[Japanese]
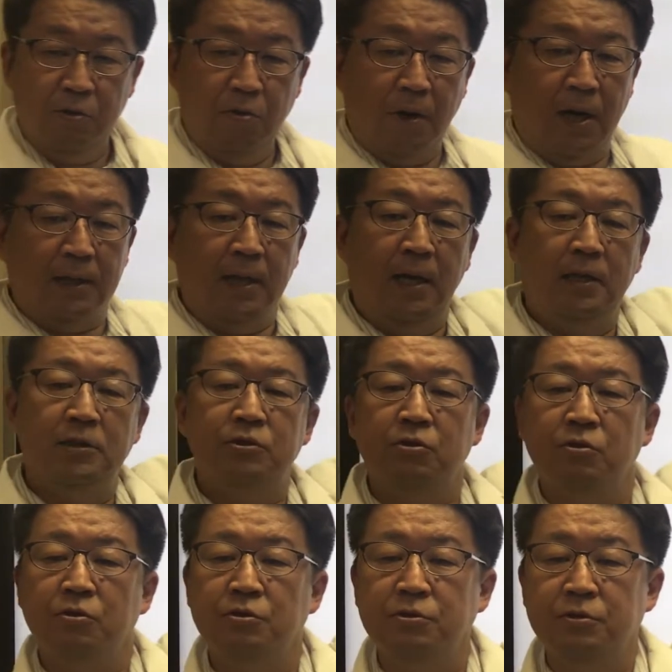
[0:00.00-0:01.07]
とか炭
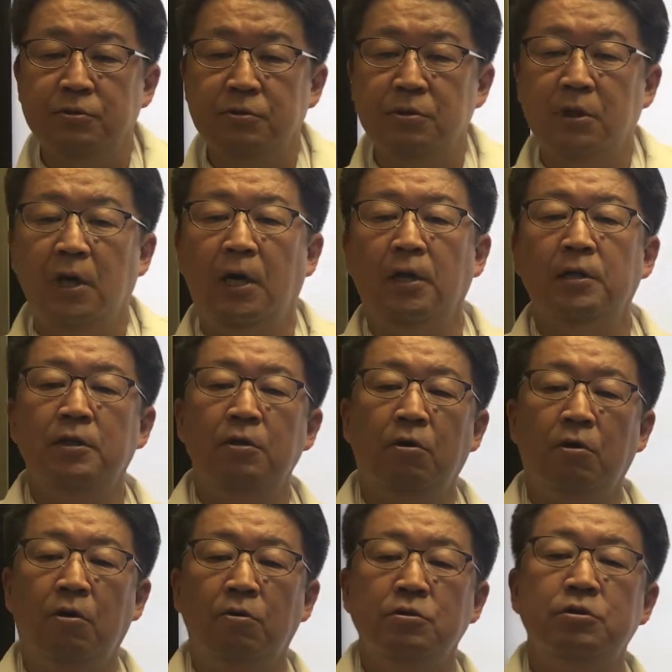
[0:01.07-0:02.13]
素の循環
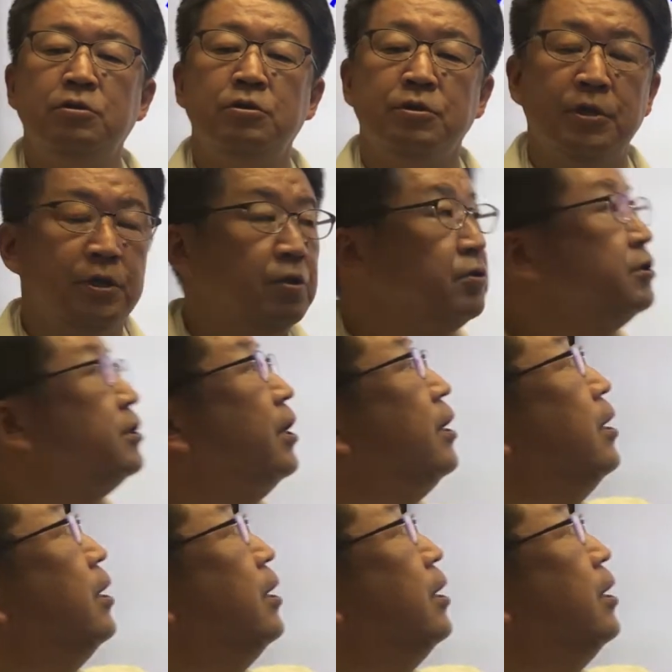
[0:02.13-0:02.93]
の続きとして、